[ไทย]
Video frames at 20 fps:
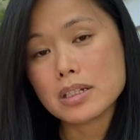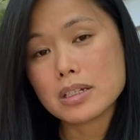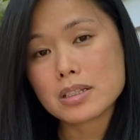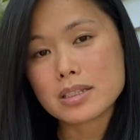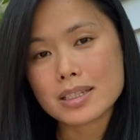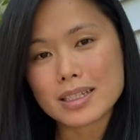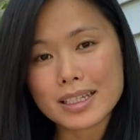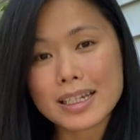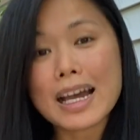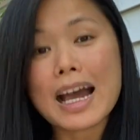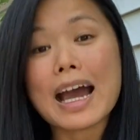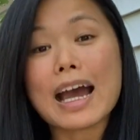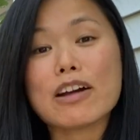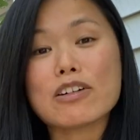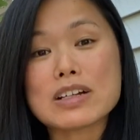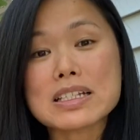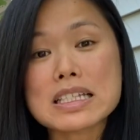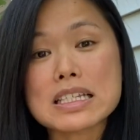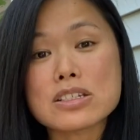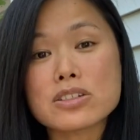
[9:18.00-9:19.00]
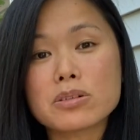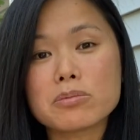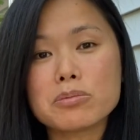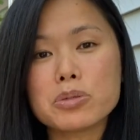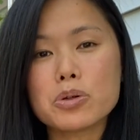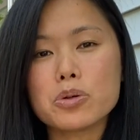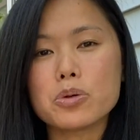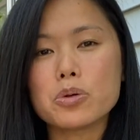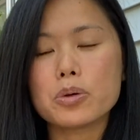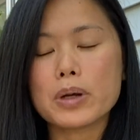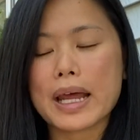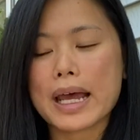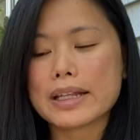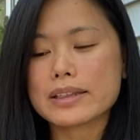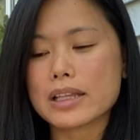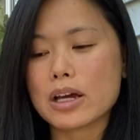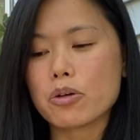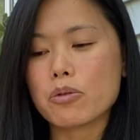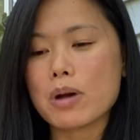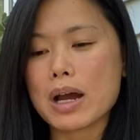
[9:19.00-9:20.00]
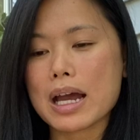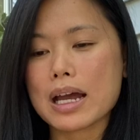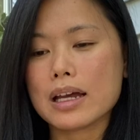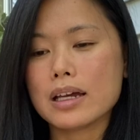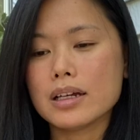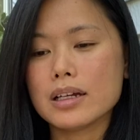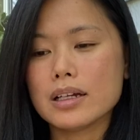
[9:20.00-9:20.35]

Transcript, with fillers: สีขาวกับสีชมพูนะแต่ว่า